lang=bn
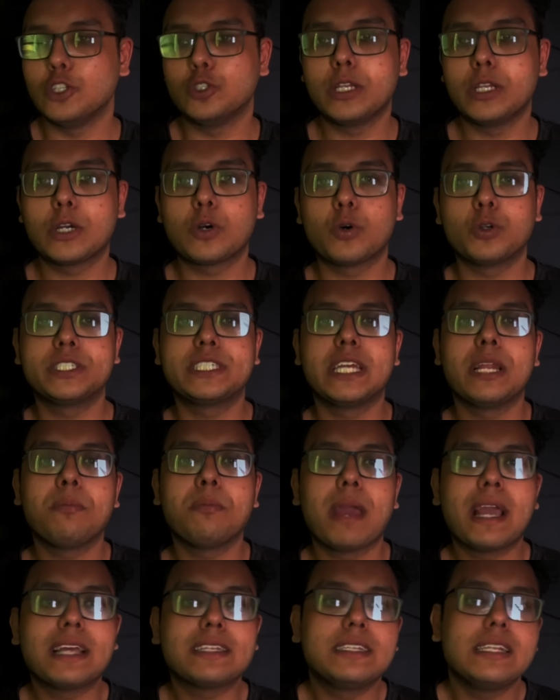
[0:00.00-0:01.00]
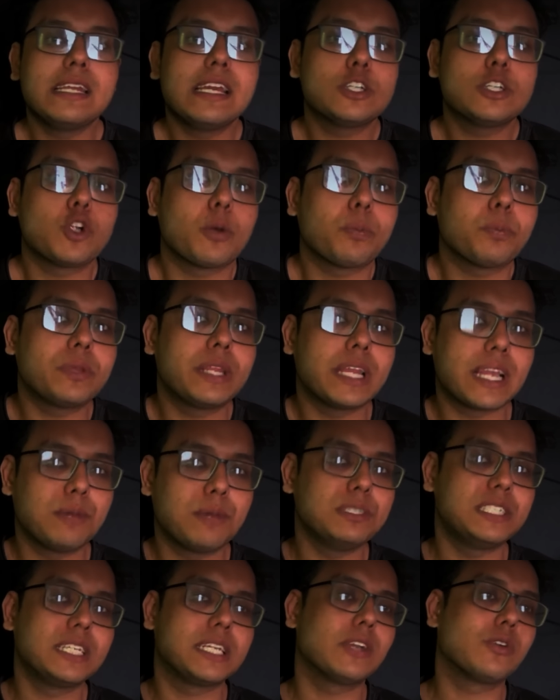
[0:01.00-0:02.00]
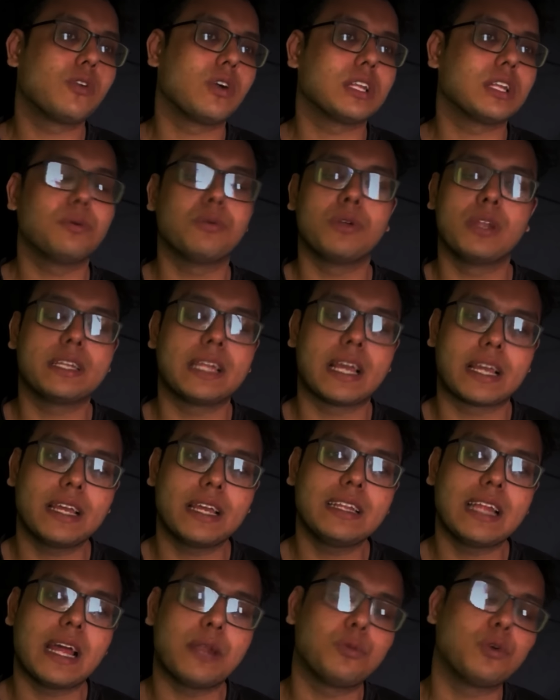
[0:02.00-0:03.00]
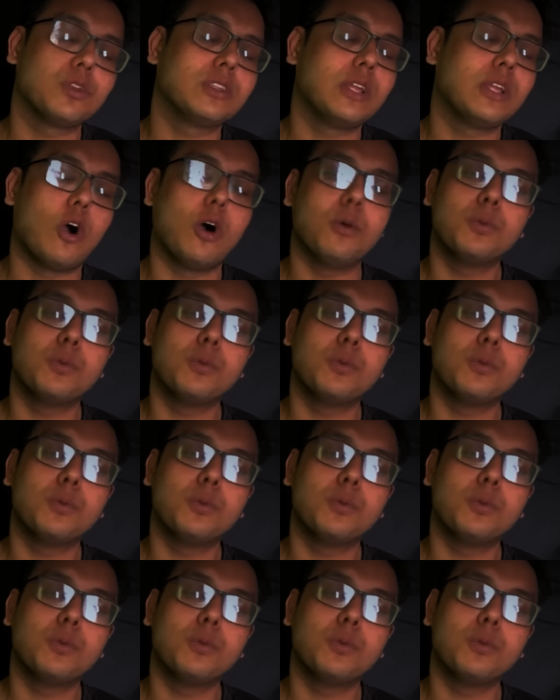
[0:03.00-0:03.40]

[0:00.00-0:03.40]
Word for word: যদি কোশ্চেন ব্যাংক নিয়ে সব থেকে বেশি কেউ কথা বলে থাকে তার মধ্যে